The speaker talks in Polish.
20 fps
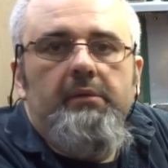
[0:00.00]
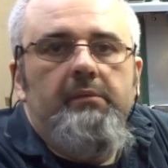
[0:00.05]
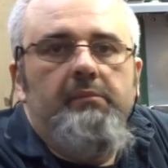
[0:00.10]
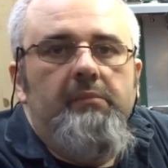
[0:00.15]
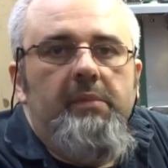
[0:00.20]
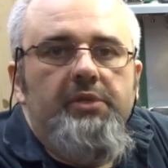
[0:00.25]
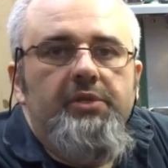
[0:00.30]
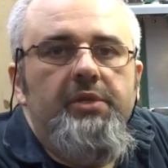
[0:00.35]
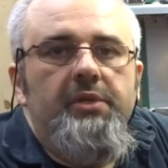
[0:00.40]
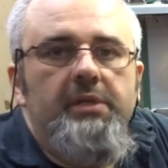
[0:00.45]

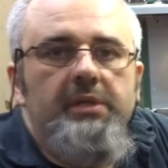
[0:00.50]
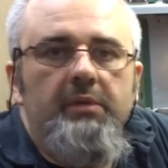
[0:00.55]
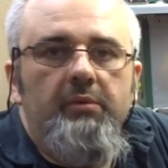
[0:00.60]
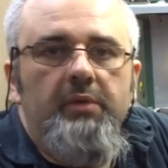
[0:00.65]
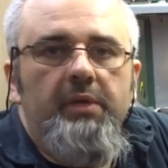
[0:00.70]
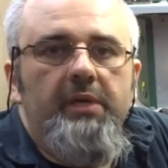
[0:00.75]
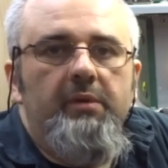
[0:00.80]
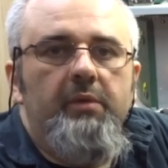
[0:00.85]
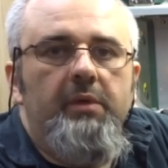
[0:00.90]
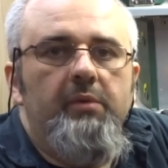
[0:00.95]
Maszynka
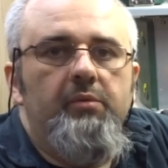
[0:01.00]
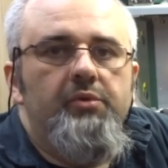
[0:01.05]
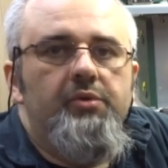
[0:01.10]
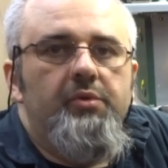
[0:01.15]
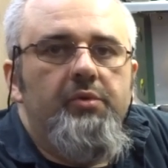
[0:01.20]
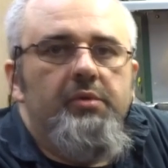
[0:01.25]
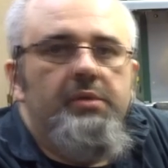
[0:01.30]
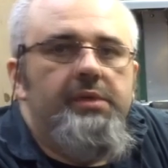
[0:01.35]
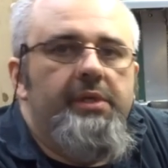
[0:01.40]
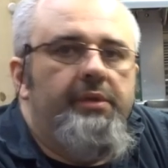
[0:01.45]
uległa
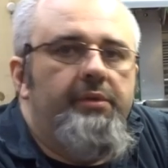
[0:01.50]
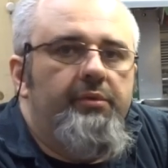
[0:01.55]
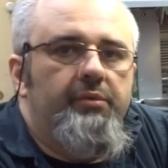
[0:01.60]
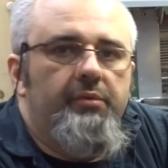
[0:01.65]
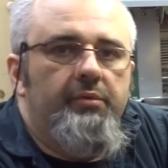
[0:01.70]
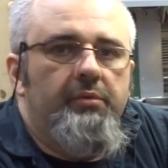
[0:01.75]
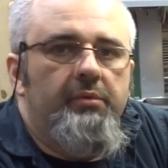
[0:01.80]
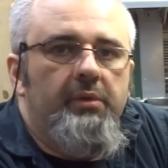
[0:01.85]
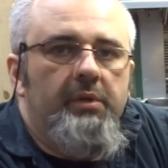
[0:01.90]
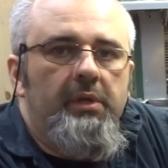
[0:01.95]

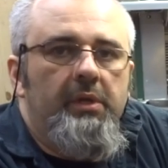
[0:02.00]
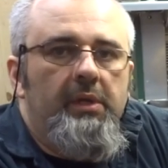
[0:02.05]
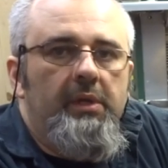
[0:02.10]
uszkodzeniu.